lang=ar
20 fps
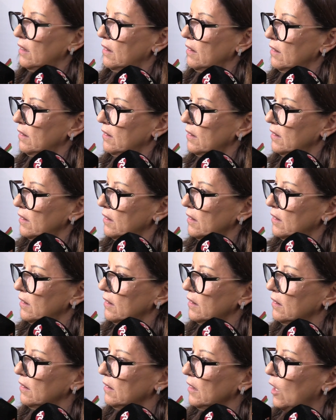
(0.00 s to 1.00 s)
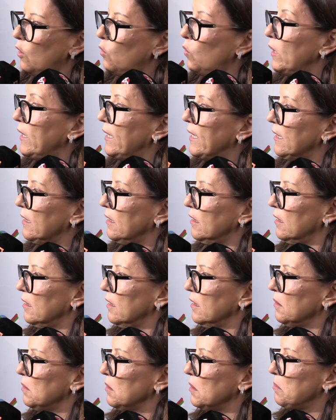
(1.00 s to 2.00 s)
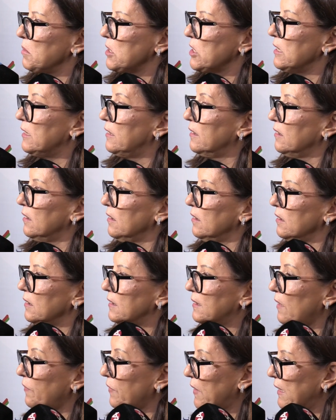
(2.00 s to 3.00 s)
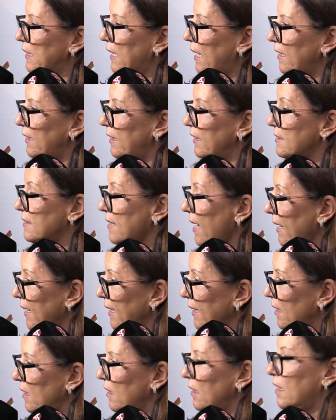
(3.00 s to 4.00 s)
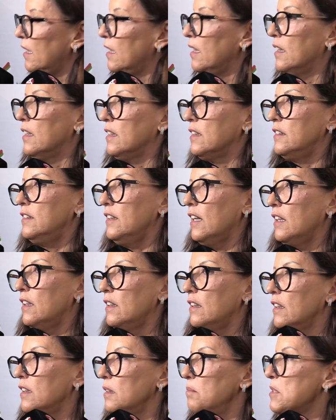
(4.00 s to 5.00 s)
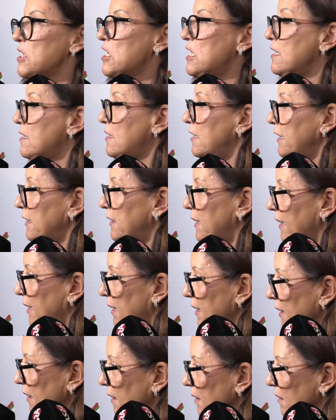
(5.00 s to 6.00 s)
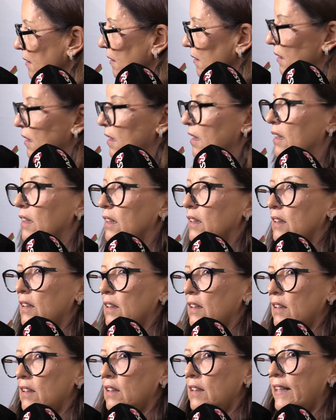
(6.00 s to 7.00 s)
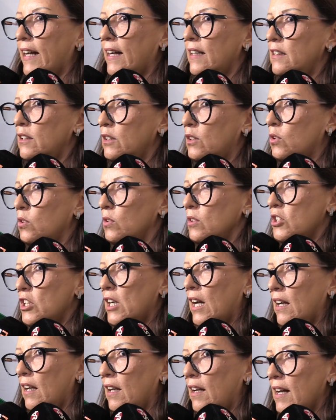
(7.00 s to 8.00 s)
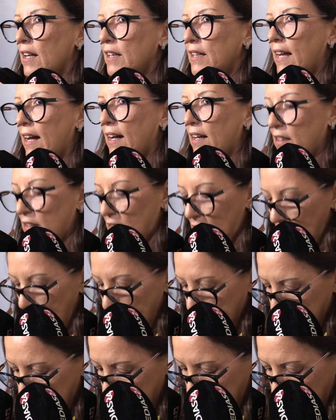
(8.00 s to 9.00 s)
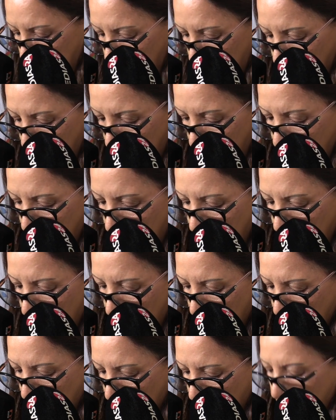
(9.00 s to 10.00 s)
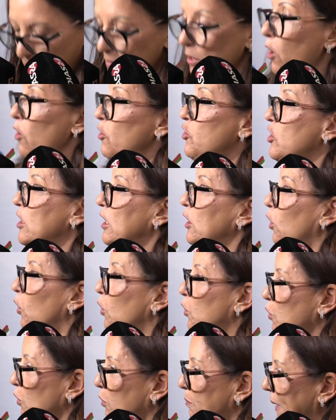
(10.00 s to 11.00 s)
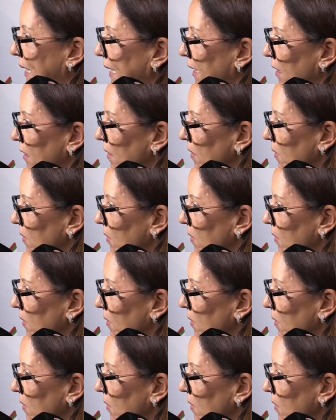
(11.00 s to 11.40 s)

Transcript: آه، اولا آه، باش اتفقنا على التاريخ ديال المجلس الاداري آه، اللي غادي يكون ان شاء الله نهار 2 28 اكتوبر